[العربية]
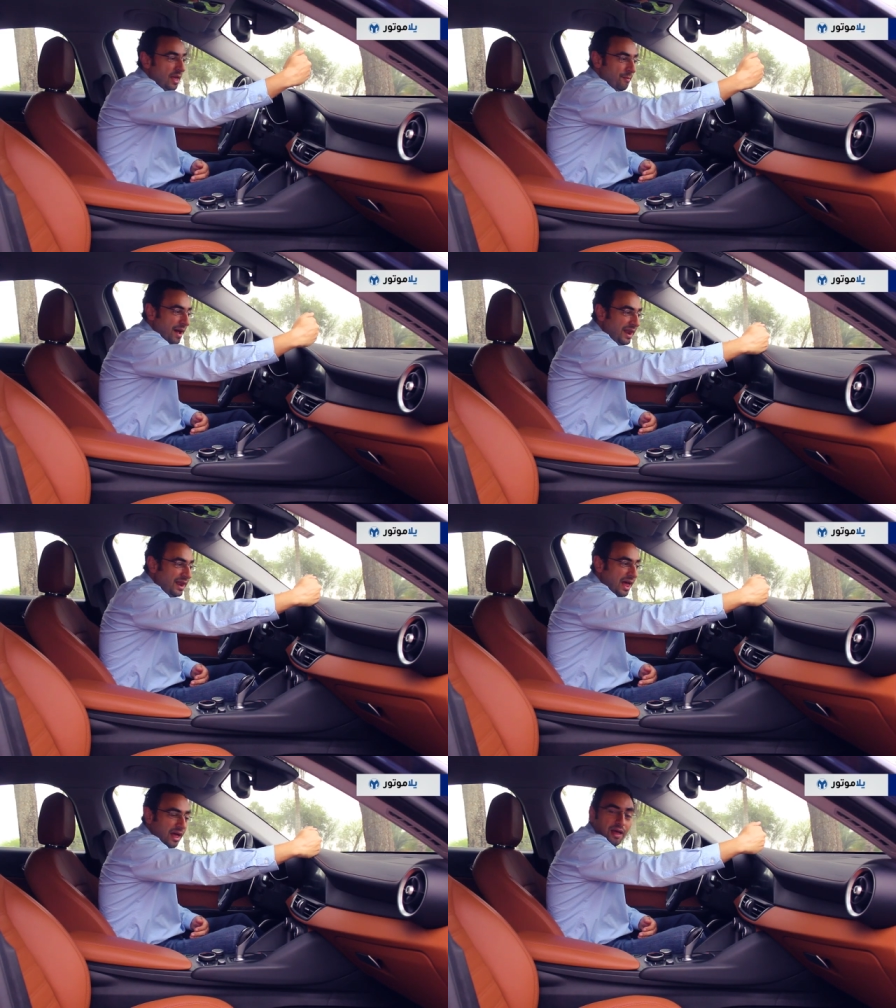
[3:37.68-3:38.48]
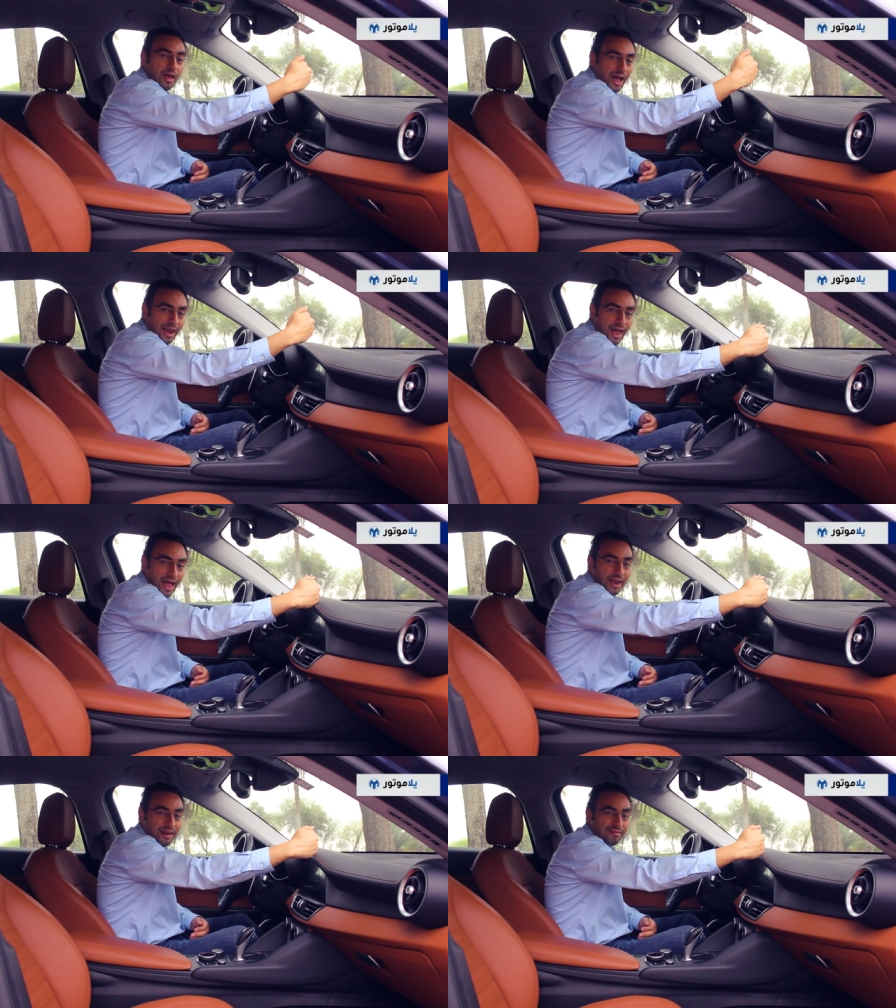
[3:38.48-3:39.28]
معلق على
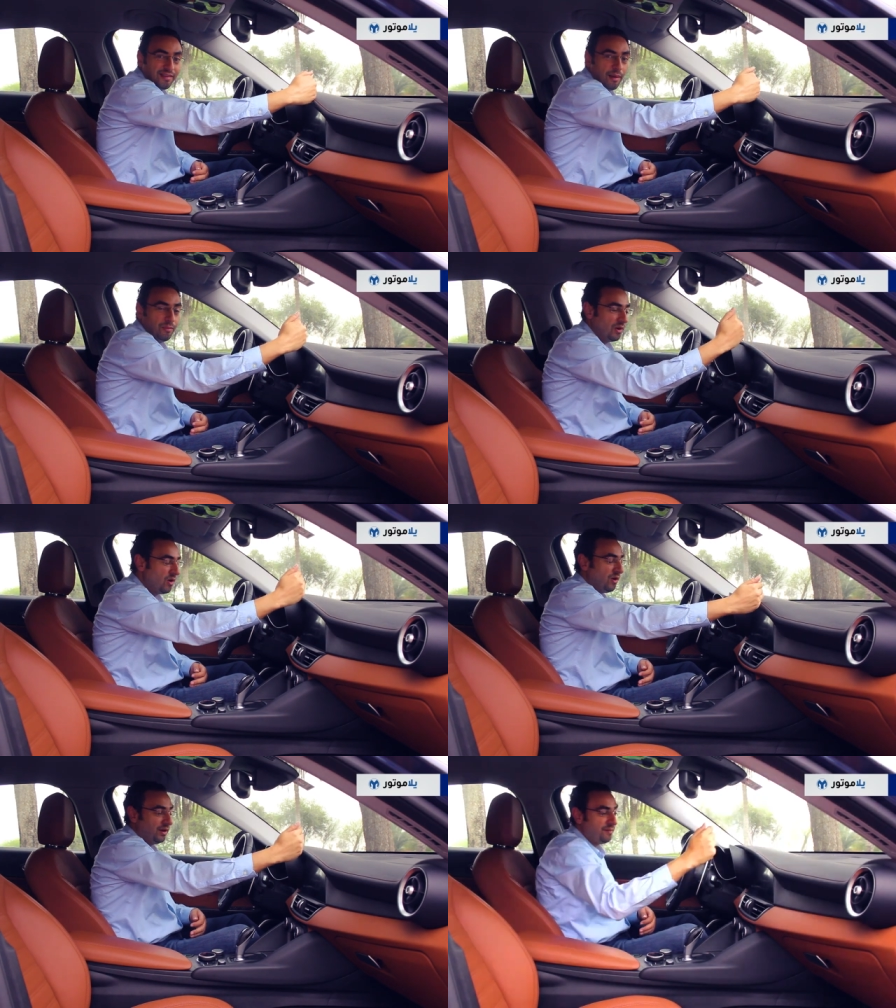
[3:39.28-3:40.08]
اعلى التابل هون